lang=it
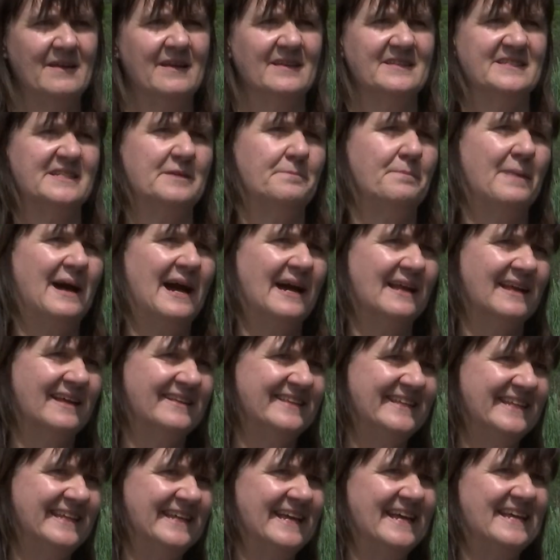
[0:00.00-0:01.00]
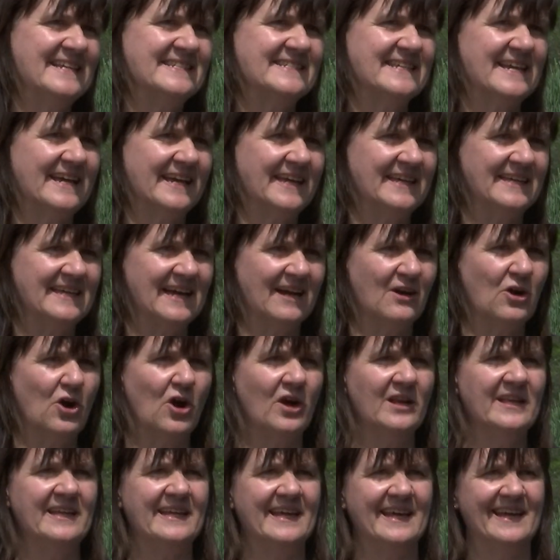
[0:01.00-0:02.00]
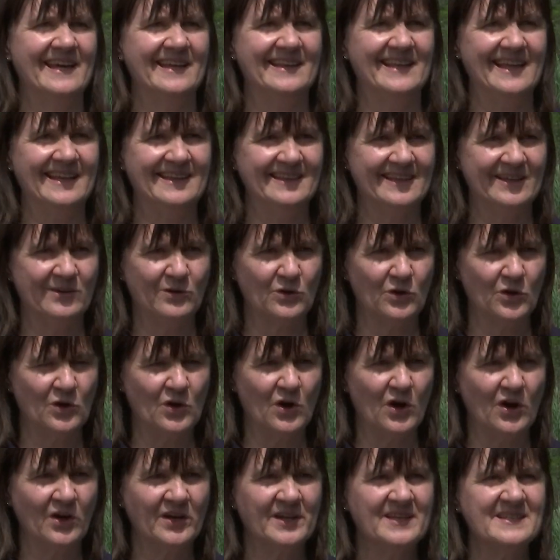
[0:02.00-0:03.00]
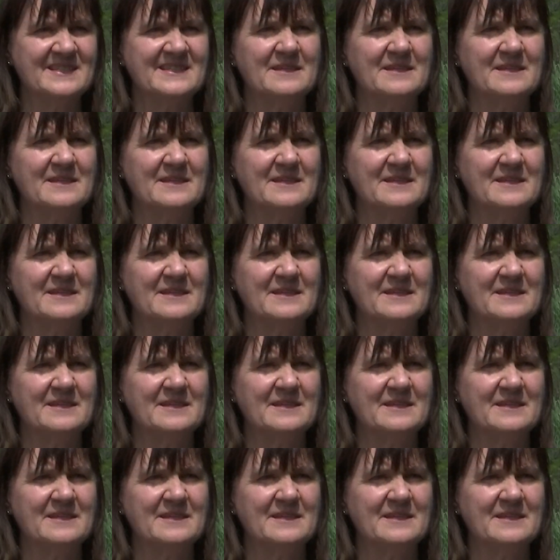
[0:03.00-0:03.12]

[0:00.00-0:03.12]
si parla di Escherichia coli ed enterococchi,